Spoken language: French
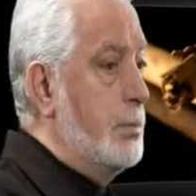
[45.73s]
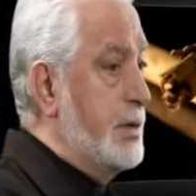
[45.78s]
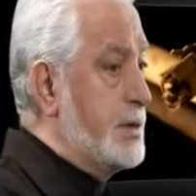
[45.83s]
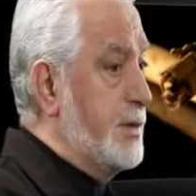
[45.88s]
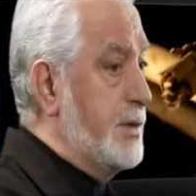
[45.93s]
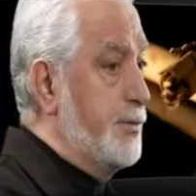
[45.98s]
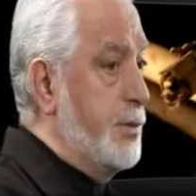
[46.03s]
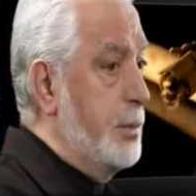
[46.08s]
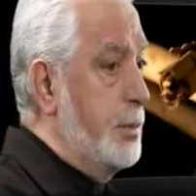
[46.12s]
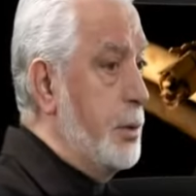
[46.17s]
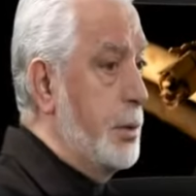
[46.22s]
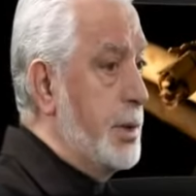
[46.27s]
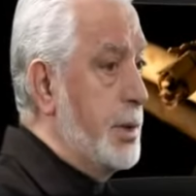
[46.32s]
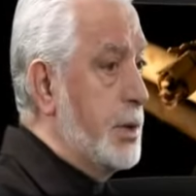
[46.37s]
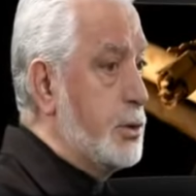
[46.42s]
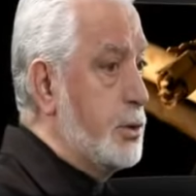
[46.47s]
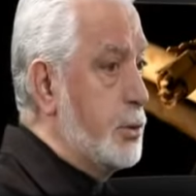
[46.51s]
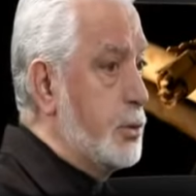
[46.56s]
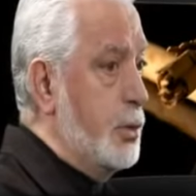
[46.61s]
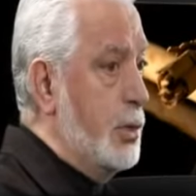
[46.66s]
parce qu'il faut à peu
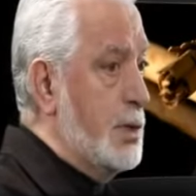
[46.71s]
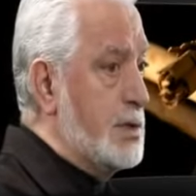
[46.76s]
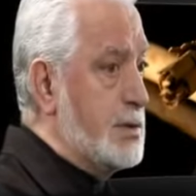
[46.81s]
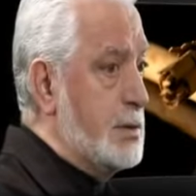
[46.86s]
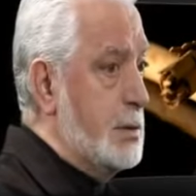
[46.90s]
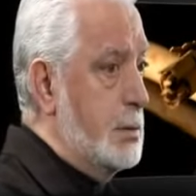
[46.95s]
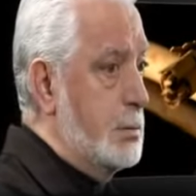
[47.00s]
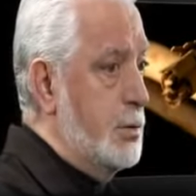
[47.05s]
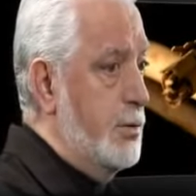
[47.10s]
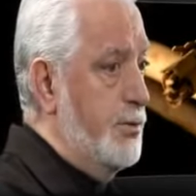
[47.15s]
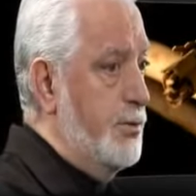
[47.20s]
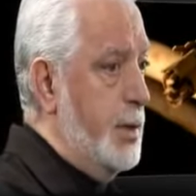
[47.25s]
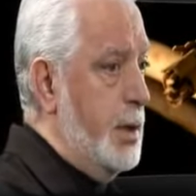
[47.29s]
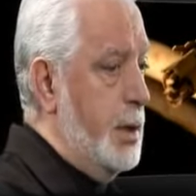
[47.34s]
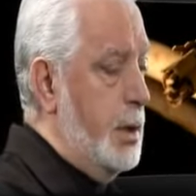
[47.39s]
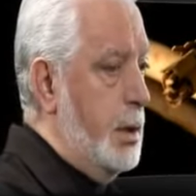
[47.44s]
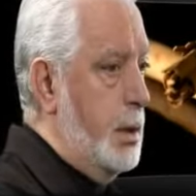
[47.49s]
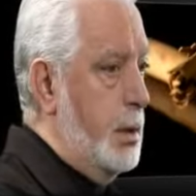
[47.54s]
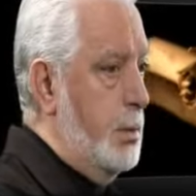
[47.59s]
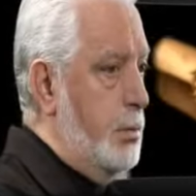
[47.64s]
près 2-3 ans pour
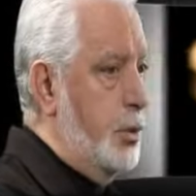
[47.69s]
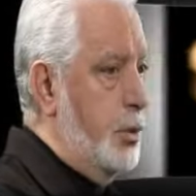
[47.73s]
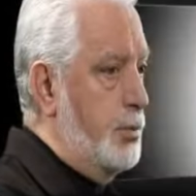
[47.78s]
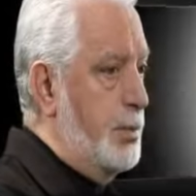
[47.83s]
faire un